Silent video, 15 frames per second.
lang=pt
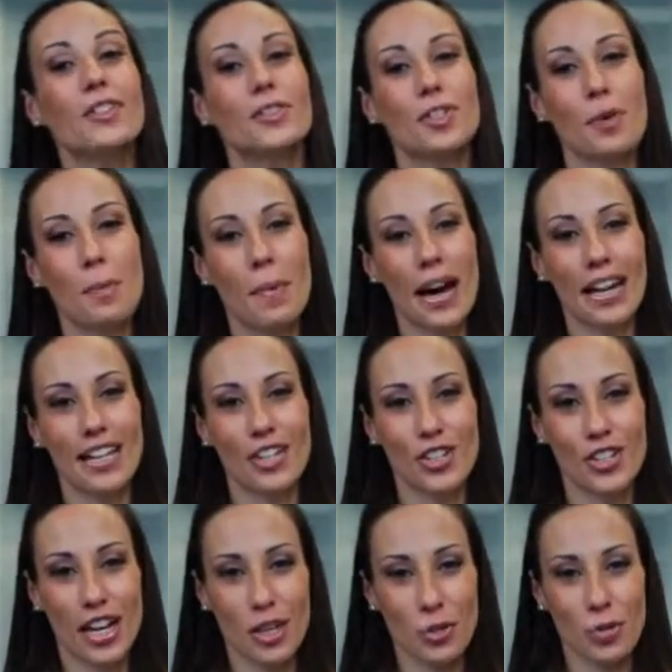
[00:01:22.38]
seu parque
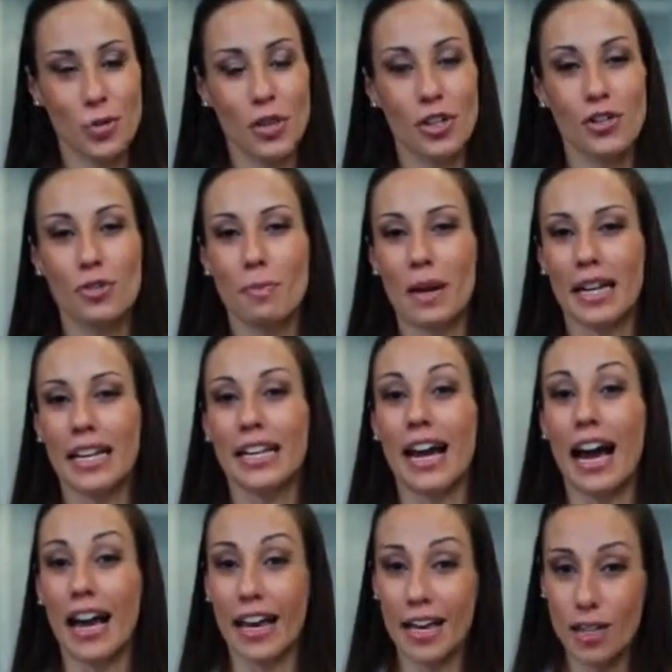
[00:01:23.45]
gerador de maneira
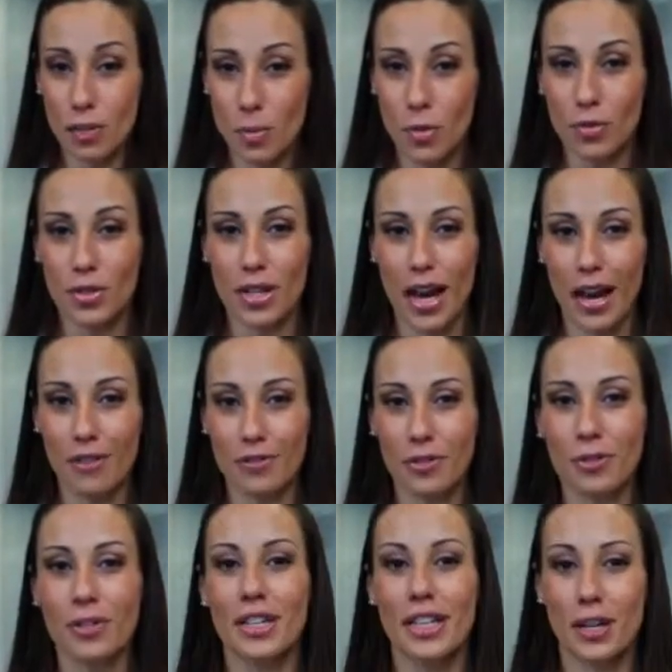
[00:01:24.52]
responsável
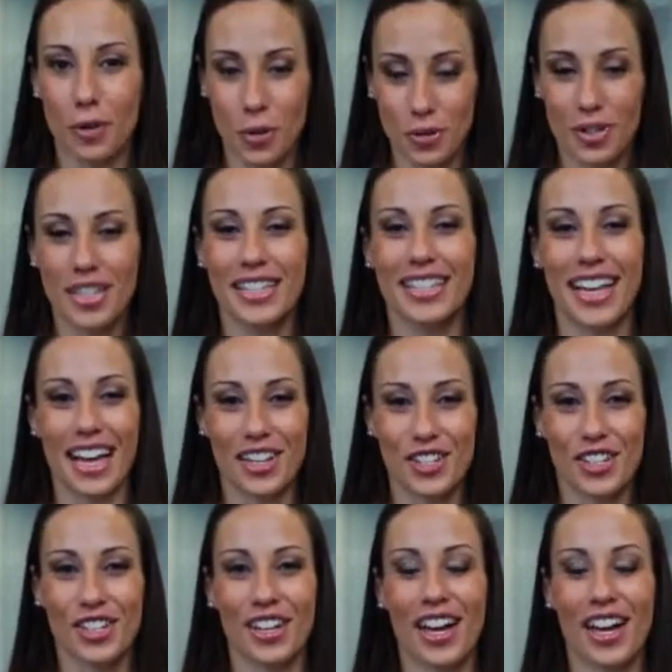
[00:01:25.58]
e consistente.